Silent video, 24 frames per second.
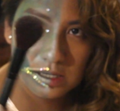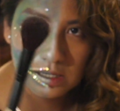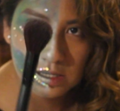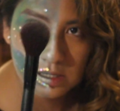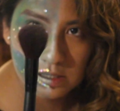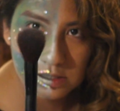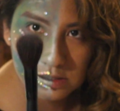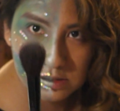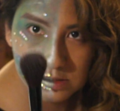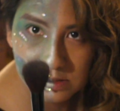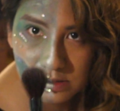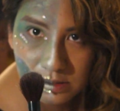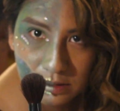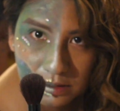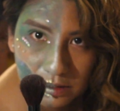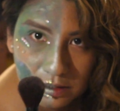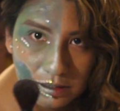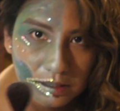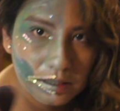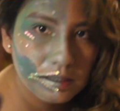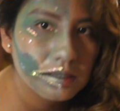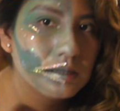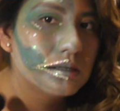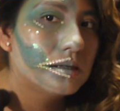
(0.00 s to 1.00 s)
no sé, cómo hecho a
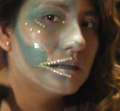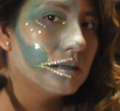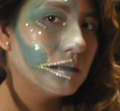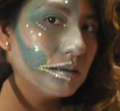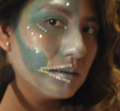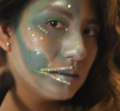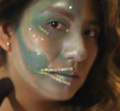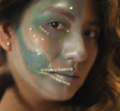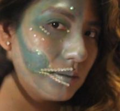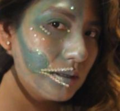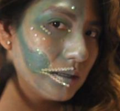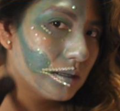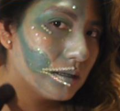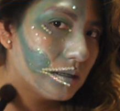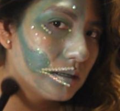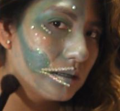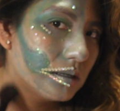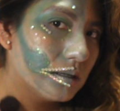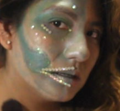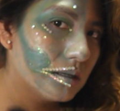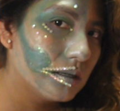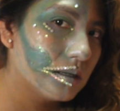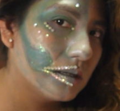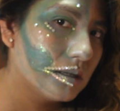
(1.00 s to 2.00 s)
perder o no sé
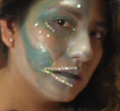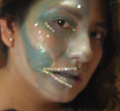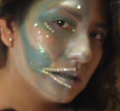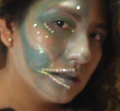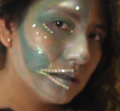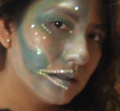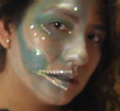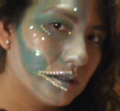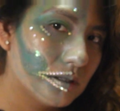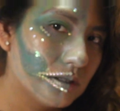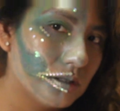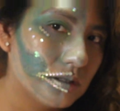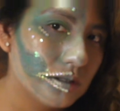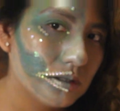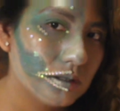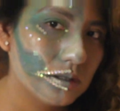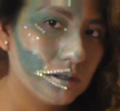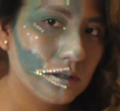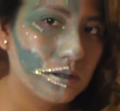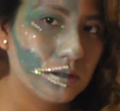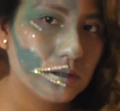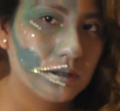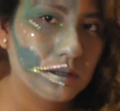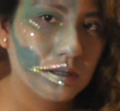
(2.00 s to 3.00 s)
cómo sea,
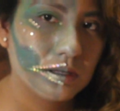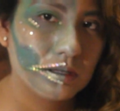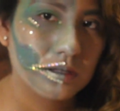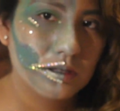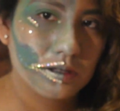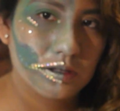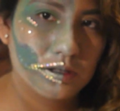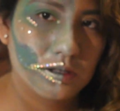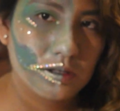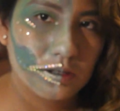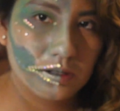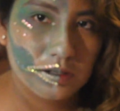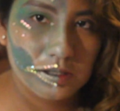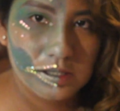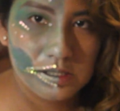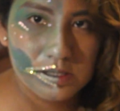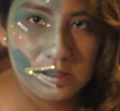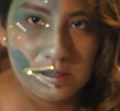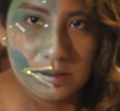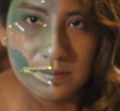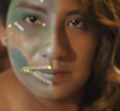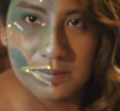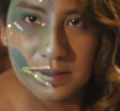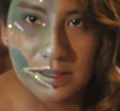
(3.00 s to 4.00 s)
para que mi cara
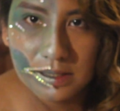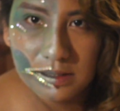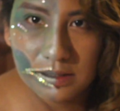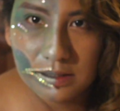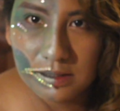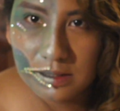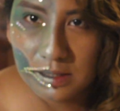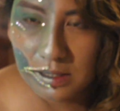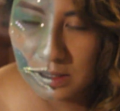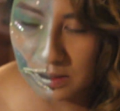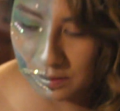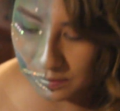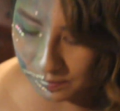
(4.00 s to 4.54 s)
se viera,